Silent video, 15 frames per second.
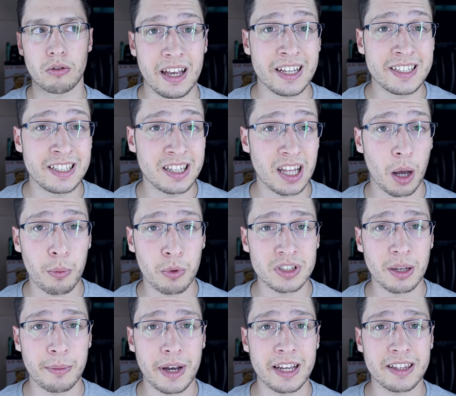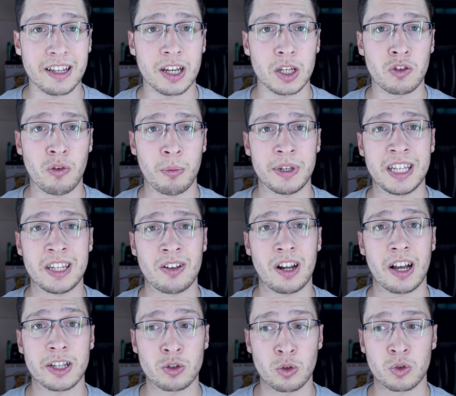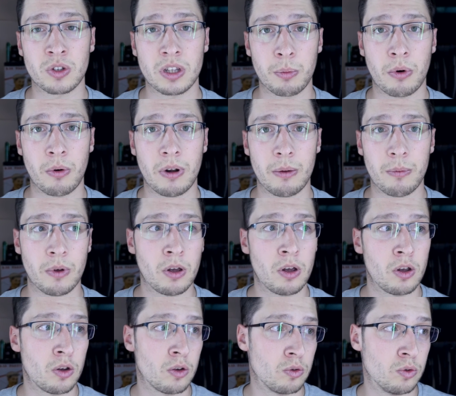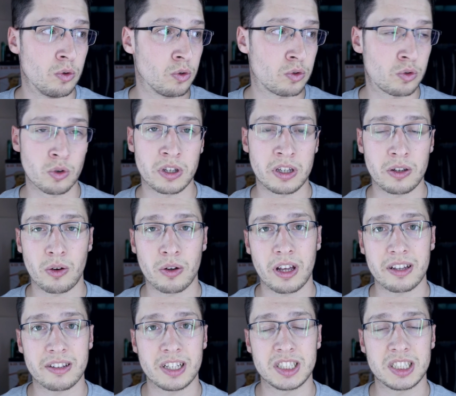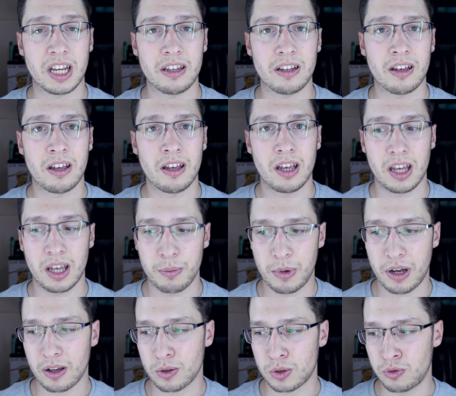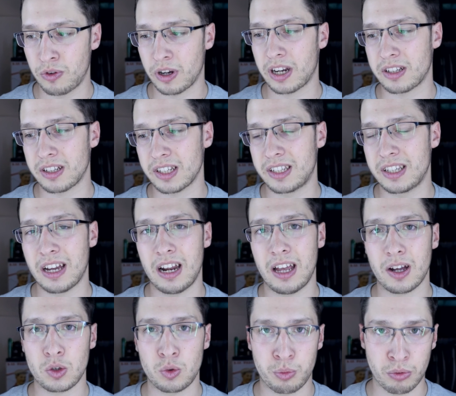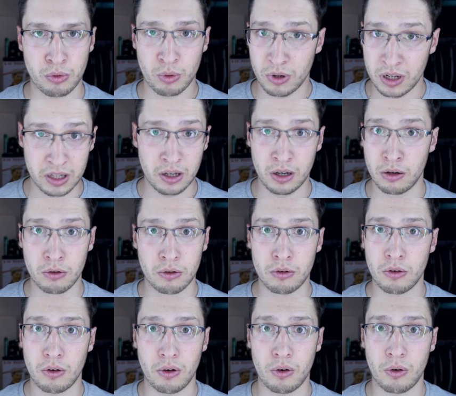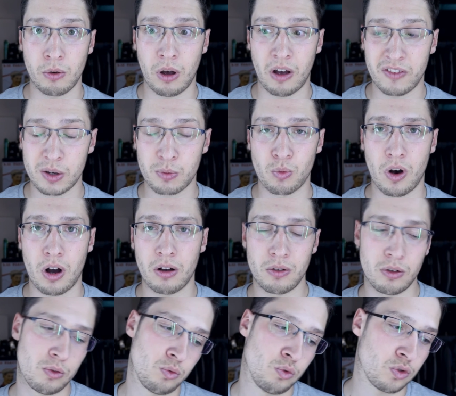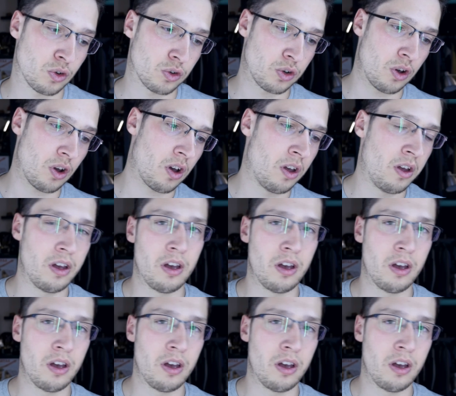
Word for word: et si tu es un bon samaritain et que tu m'aider dans la résolution des problèmes de ceux qui regardent cette chaîne, et eh ben quand tu vois quelqu'un qui galère, tu peux l'aider euh, avec moi, tout sans cœur,